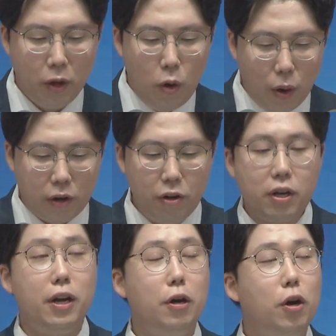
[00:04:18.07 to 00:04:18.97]
왜
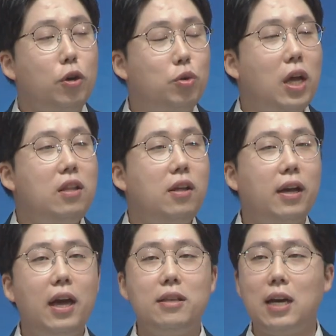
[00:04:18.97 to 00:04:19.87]
그럴까요?
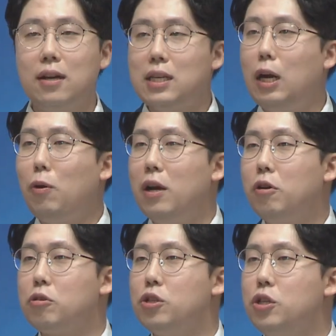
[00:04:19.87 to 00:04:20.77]
유대인들에게 장자라고 하는
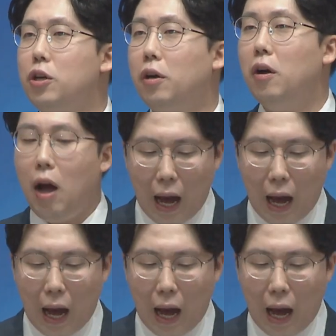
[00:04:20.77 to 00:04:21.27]
것은요